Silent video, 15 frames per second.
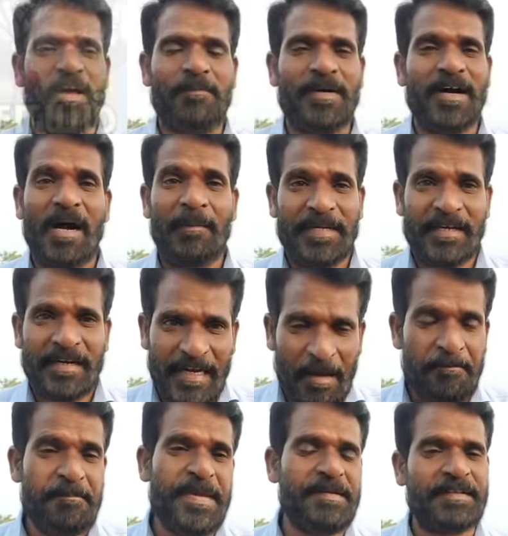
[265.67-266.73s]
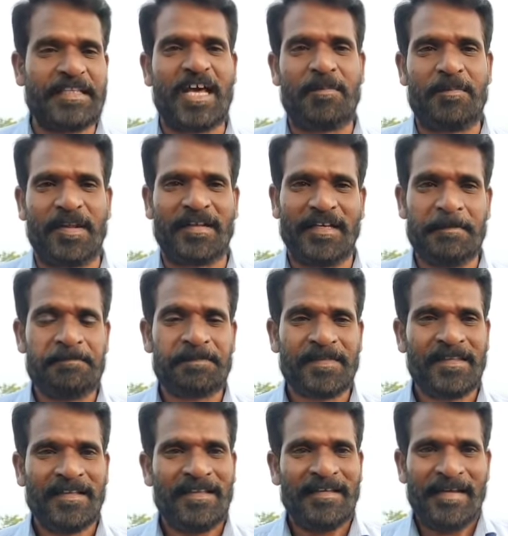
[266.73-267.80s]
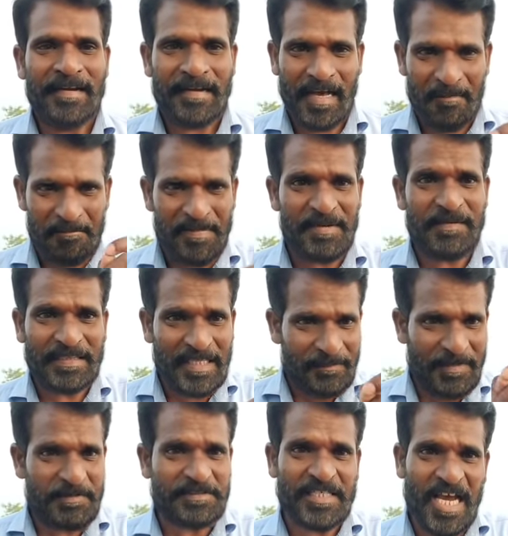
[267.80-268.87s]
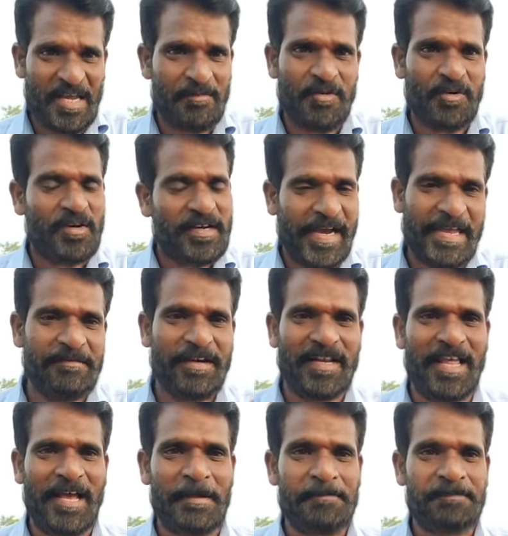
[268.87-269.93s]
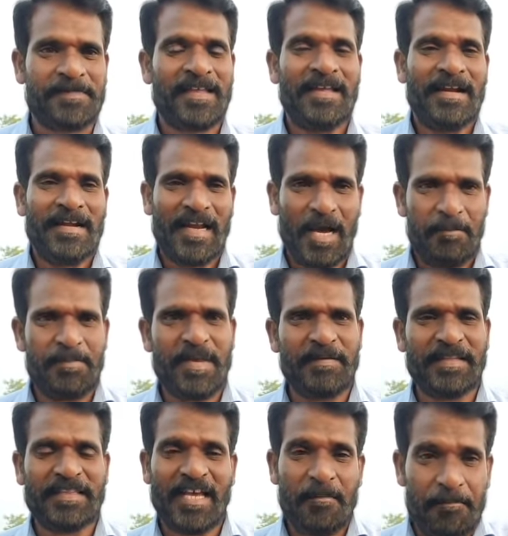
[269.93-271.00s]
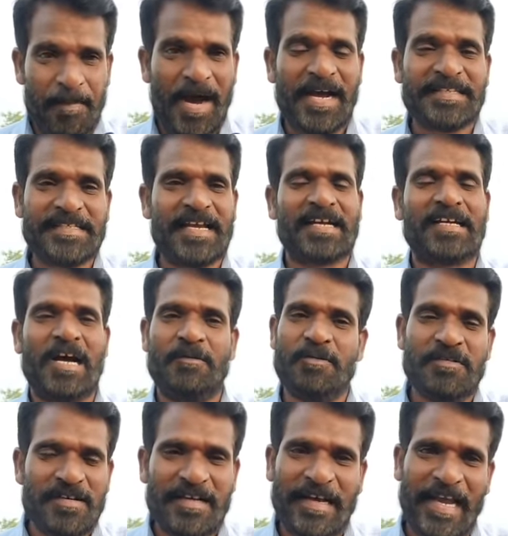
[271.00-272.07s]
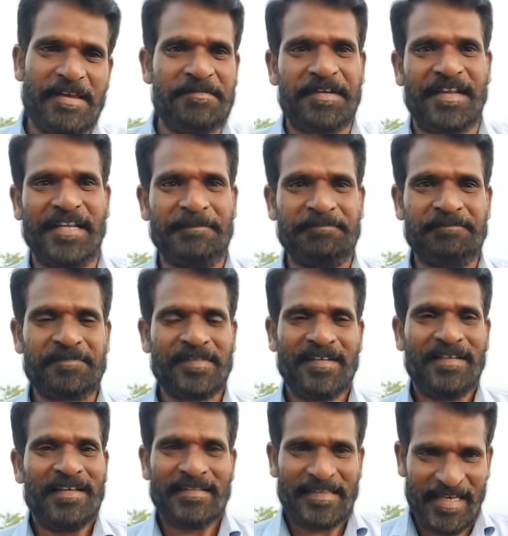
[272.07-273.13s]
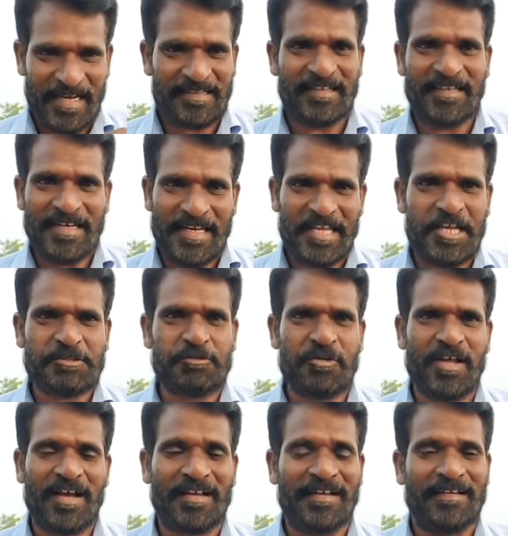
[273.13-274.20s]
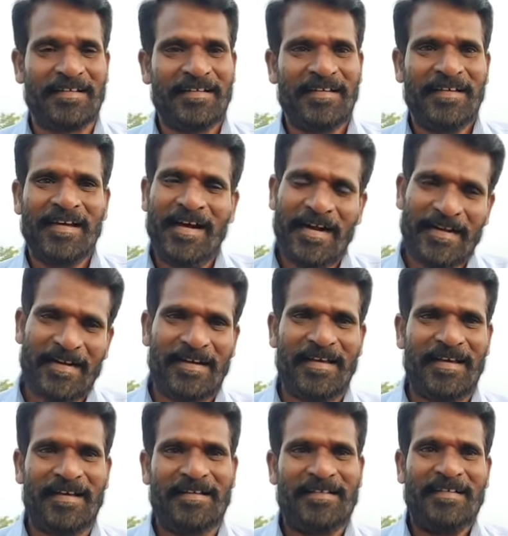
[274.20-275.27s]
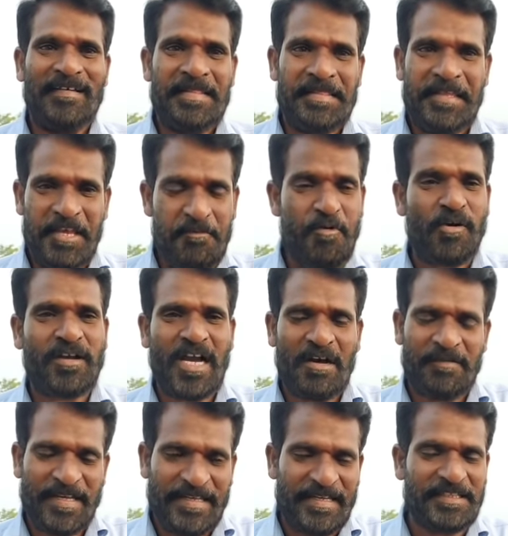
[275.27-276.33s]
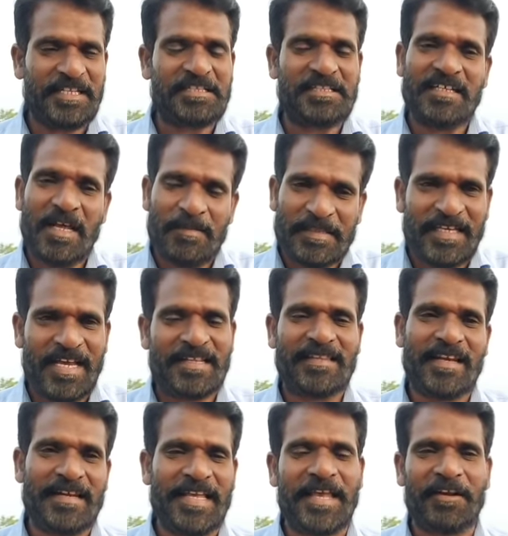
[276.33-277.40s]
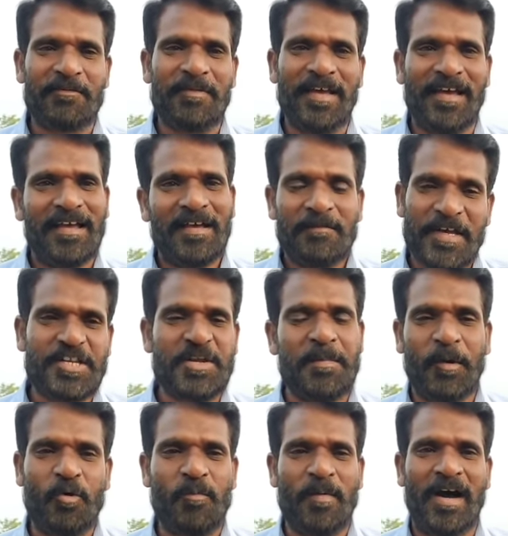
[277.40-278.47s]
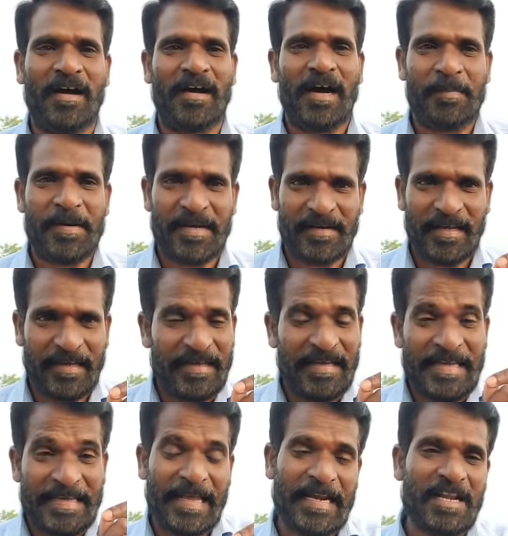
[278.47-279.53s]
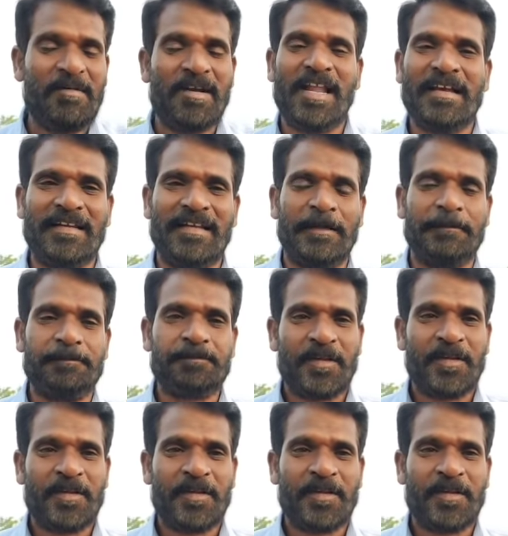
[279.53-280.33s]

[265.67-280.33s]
போலாம்பா அப்படின்னு நம்பி வந்தா இருப்பாருங்க நம்பி வந்த விவசாயமும் கைவிடல நம்பி வந்த பாஜகவும் கைவிடல தேர்தலில் நிக்க சொன்னாங்க அடாடா திமுகவை எதிர்த்து நம்ம தேர்தலில் நிக்கிறோமே வெற்றி பெறுவோமா அப்படின்ற எண்ணமெல்லாம் இல்ல